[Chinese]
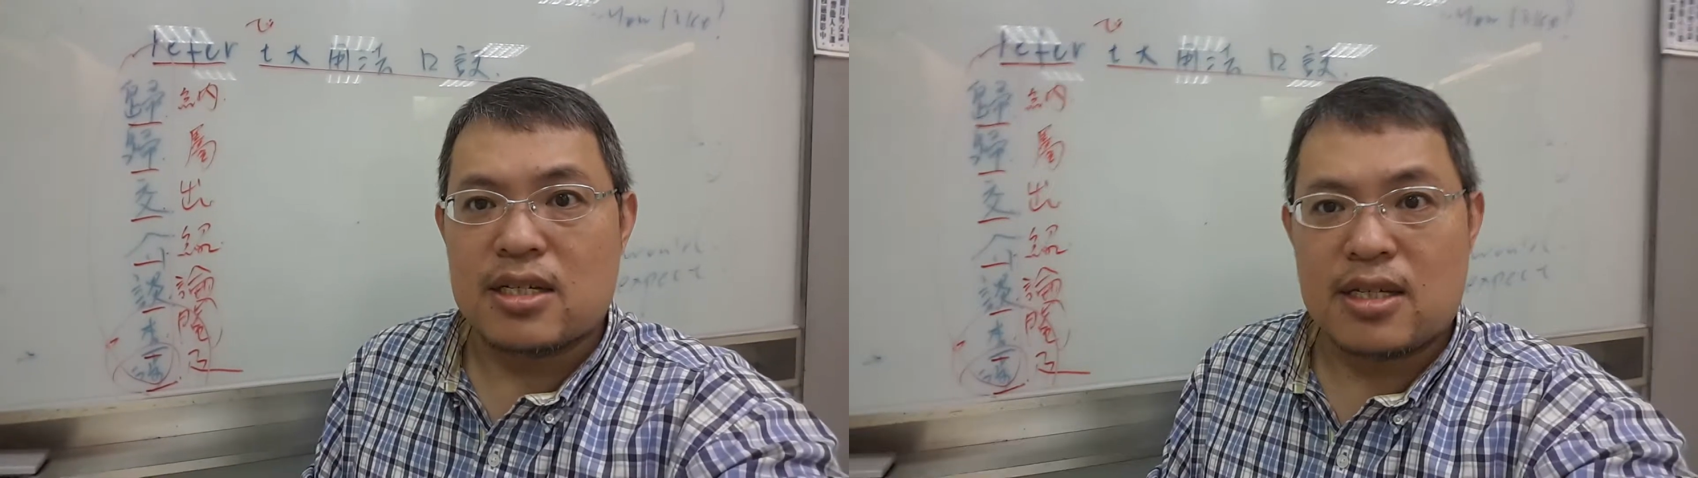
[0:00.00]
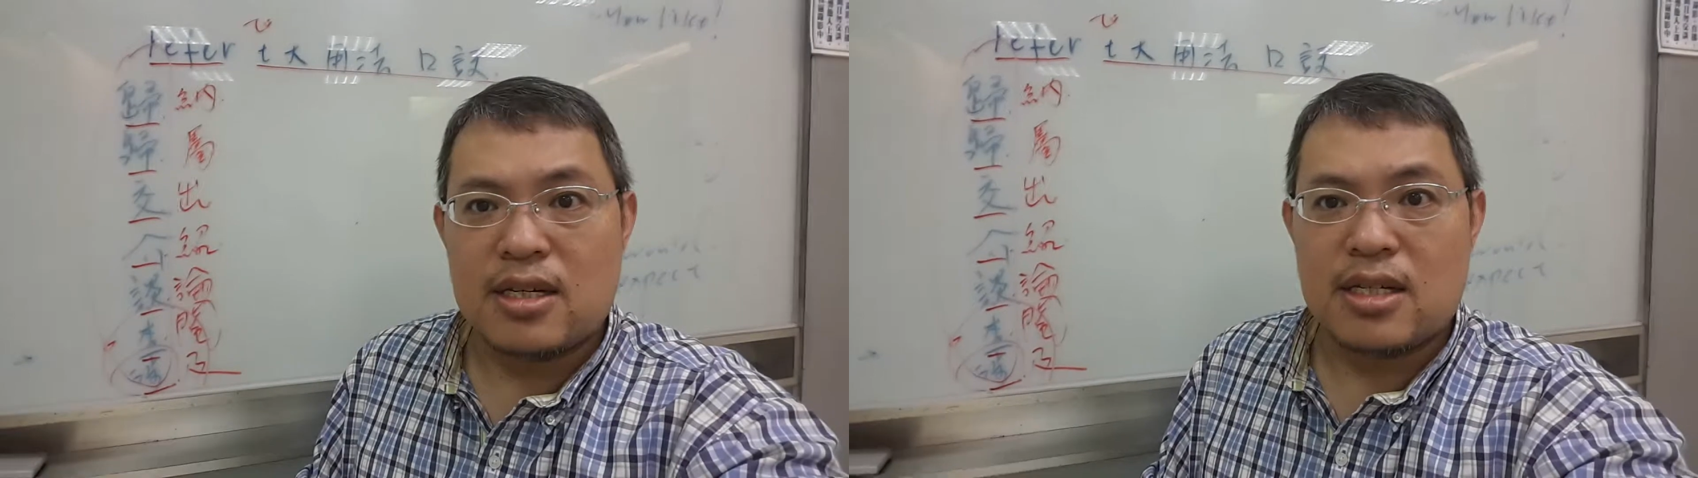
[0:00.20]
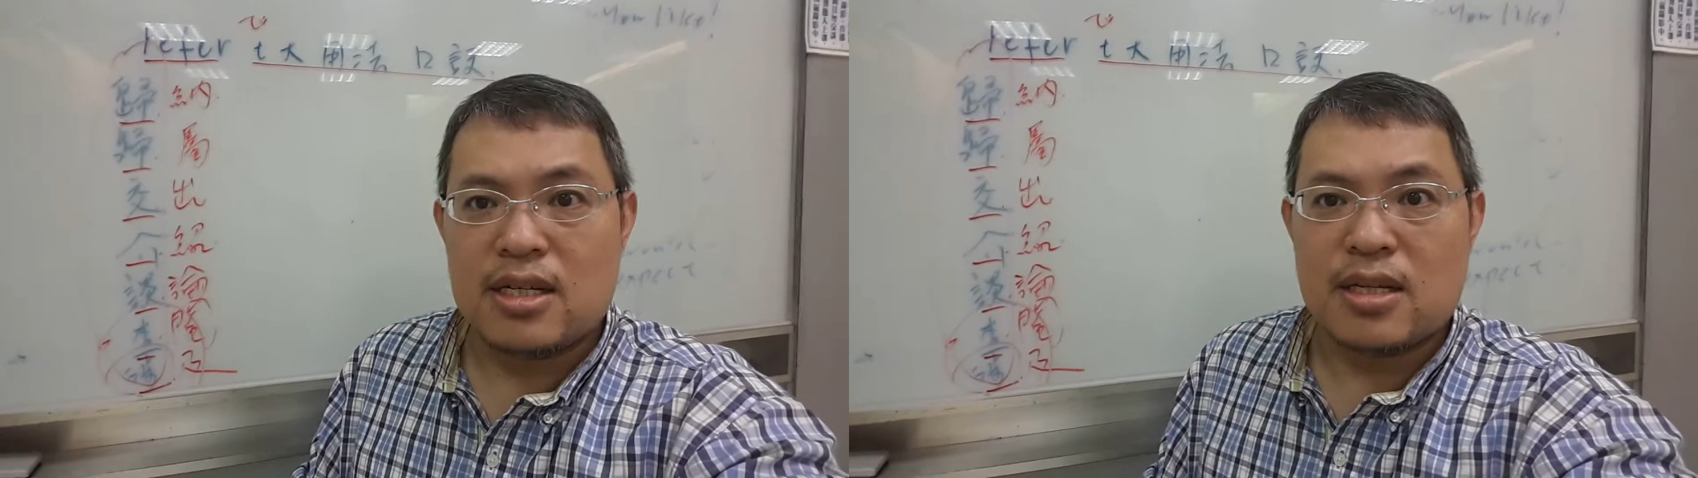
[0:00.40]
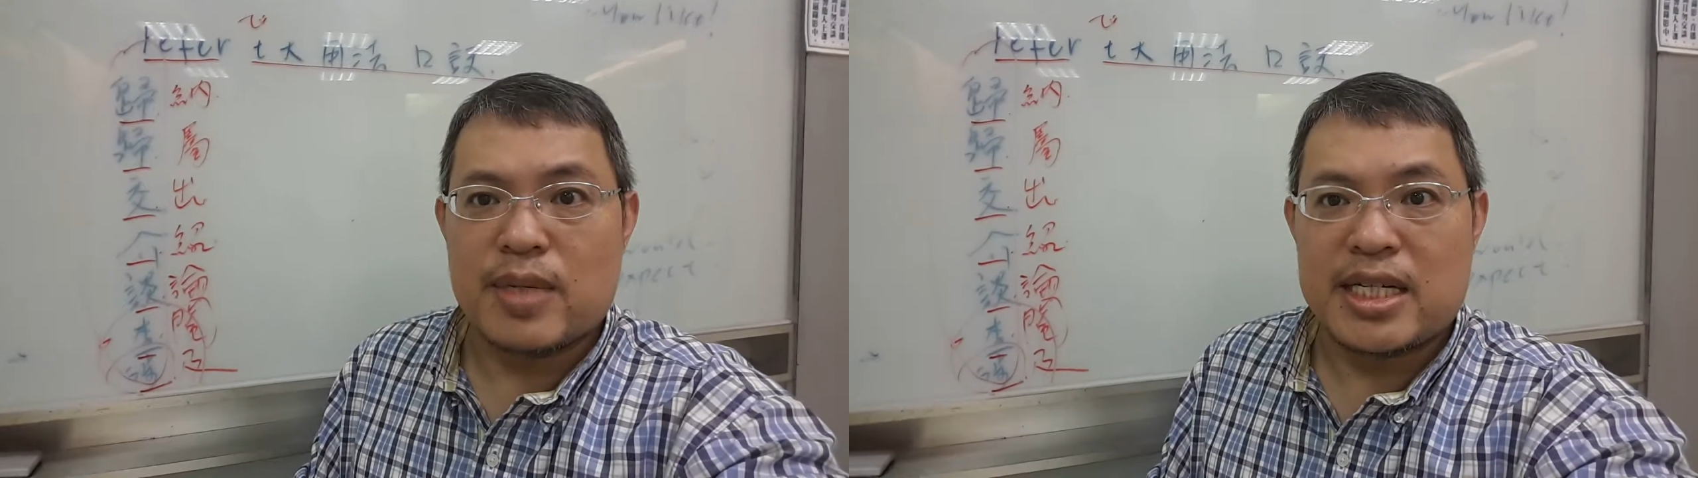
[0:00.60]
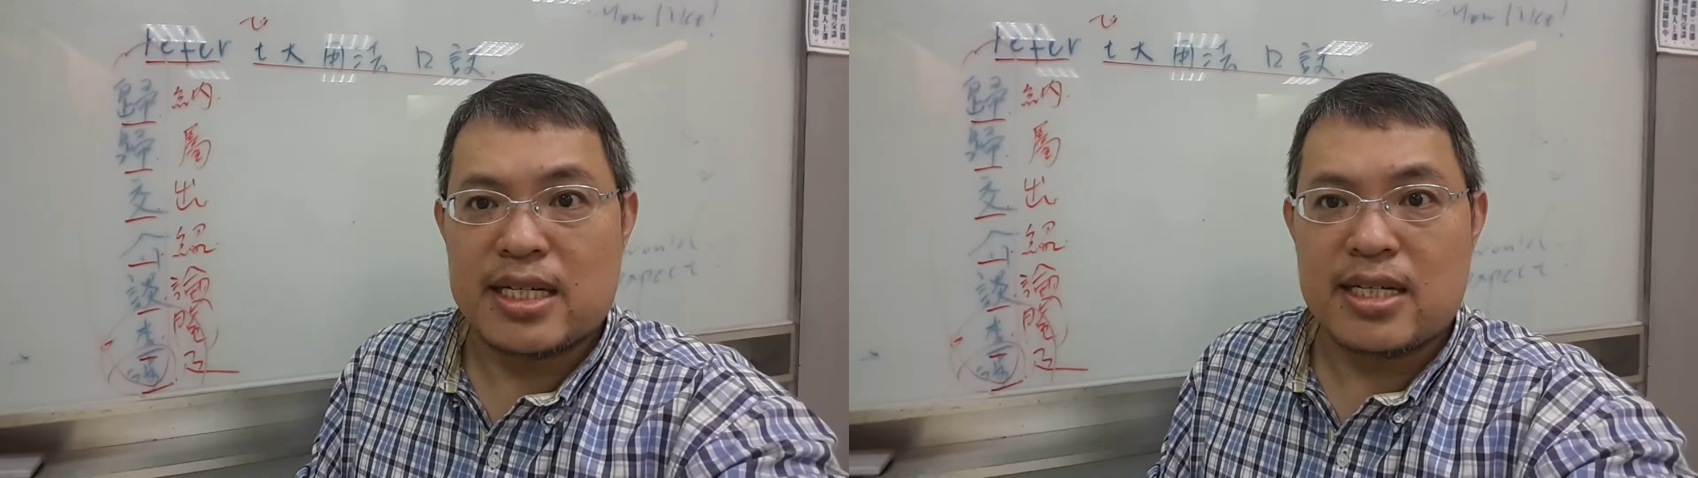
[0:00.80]
涉及什
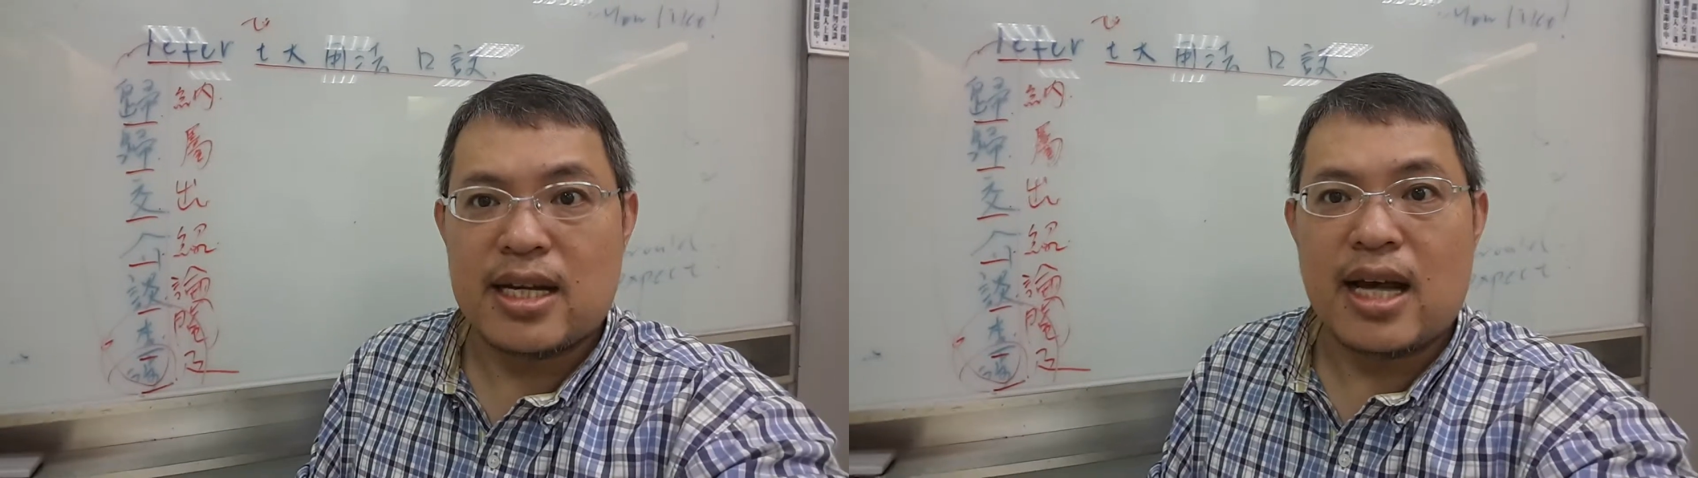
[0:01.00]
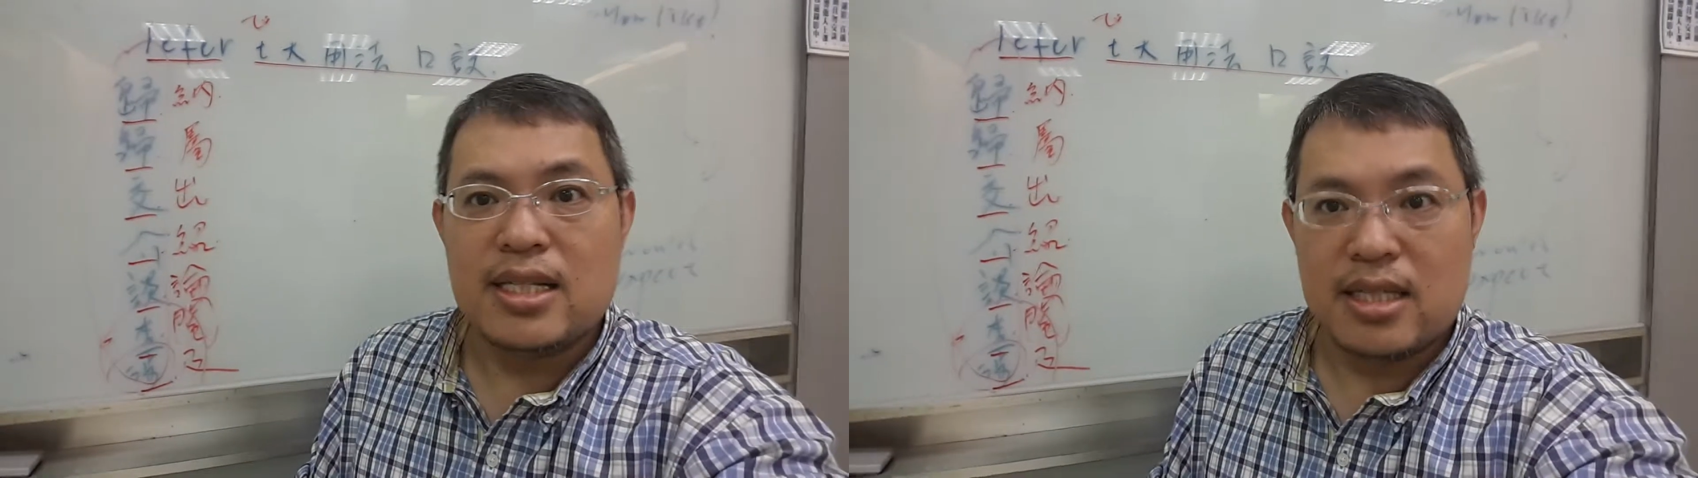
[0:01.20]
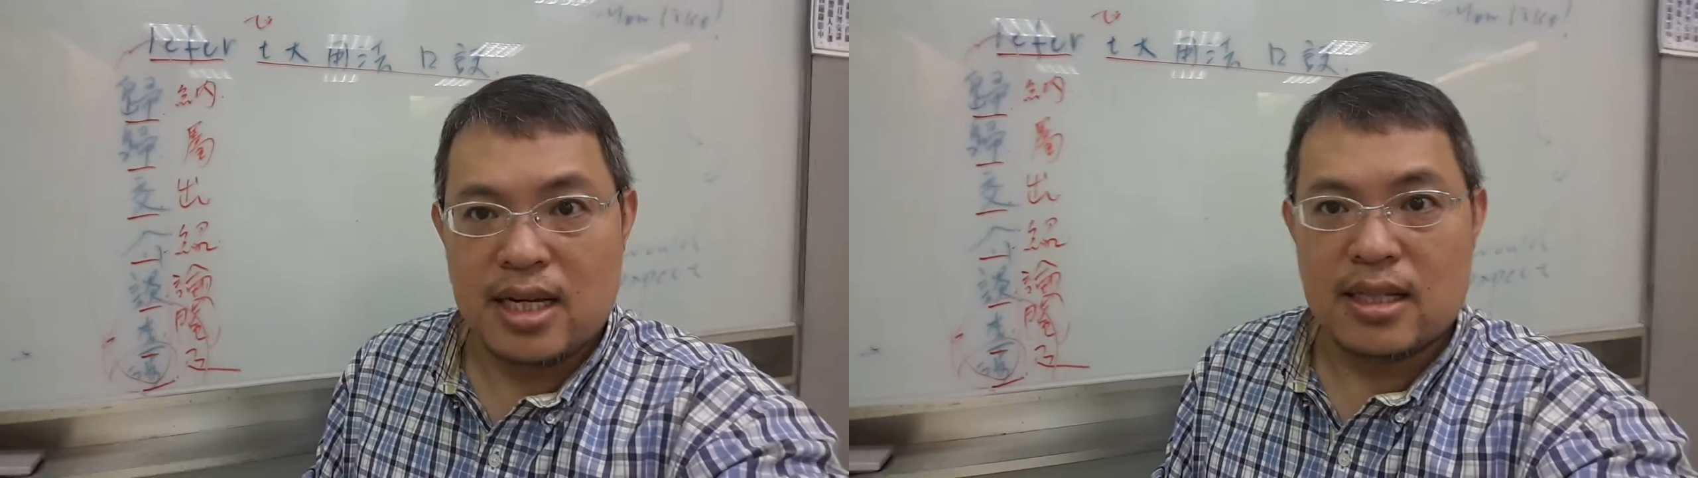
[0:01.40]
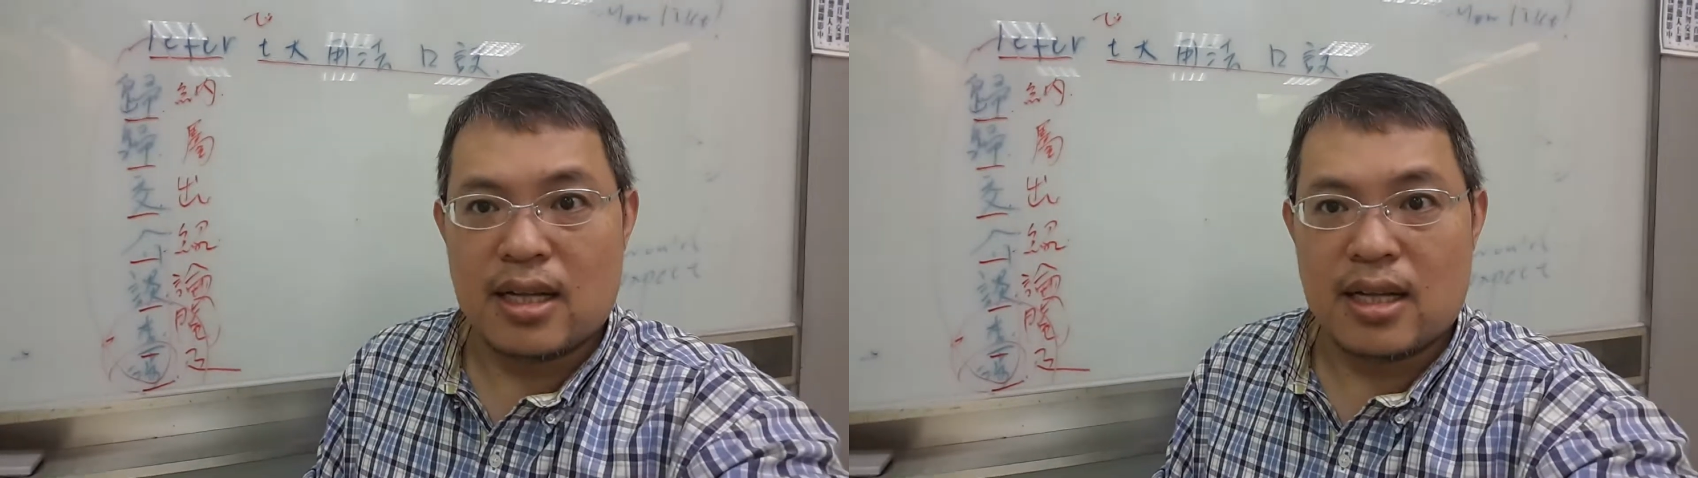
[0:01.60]
么刑事案件？